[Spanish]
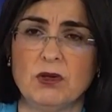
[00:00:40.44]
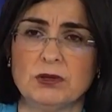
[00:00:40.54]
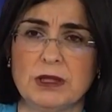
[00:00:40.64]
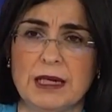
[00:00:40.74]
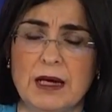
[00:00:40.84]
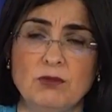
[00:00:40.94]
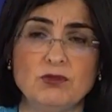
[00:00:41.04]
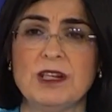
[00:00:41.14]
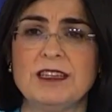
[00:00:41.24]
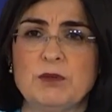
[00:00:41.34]
será
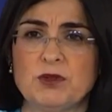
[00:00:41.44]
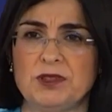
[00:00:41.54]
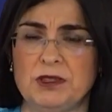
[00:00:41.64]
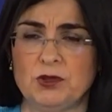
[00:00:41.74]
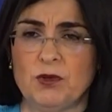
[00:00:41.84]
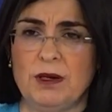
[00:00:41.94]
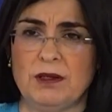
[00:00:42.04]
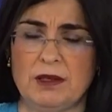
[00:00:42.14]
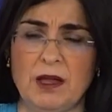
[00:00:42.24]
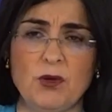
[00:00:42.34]
un 30% del
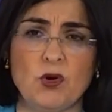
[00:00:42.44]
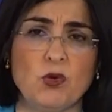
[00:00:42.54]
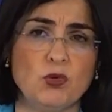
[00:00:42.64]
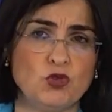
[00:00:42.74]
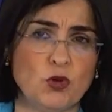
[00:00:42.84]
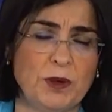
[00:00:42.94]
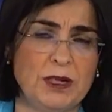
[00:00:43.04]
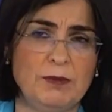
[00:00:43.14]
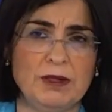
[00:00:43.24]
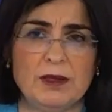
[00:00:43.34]
estadio con un tope
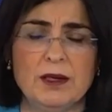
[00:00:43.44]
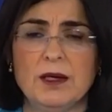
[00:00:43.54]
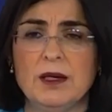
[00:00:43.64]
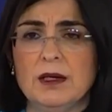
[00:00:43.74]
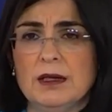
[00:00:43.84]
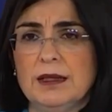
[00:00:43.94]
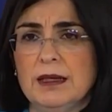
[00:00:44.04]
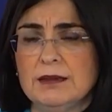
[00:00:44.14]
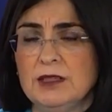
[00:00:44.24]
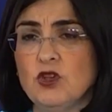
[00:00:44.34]
límite
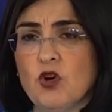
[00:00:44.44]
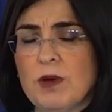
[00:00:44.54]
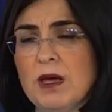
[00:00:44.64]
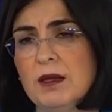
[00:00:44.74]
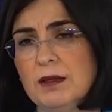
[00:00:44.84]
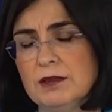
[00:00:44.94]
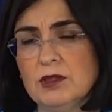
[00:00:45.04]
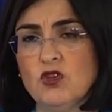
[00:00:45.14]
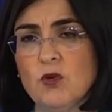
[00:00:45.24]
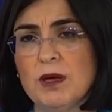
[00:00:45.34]
de
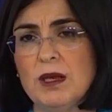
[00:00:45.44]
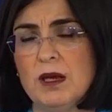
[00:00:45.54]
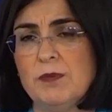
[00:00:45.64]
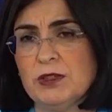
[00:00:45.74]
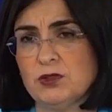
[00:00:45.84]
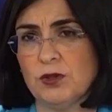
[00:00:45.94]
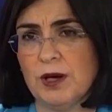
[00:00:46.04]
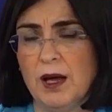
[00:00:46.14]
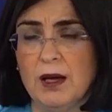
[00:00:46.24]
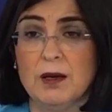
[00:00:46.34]
5.000 eh,
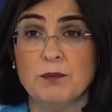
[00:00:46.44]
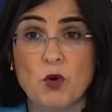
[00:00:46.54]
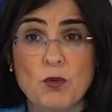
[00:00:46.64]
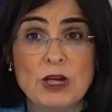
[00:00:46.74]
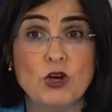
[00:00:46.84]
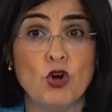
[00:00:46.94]
personas público